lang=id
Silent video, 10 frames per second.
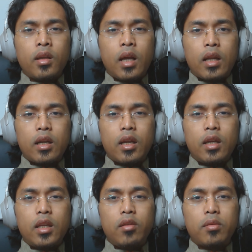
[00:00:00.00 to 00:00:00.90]
karena
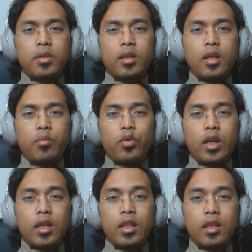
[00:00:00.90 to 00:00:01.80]
ini websitenya
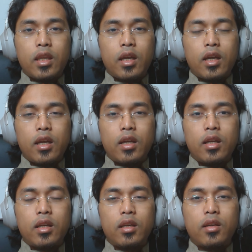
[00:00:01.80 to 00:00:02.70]
punya kita
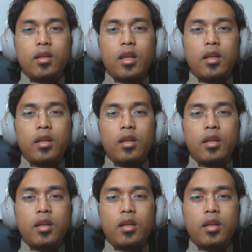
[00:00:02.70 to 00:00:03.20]
dan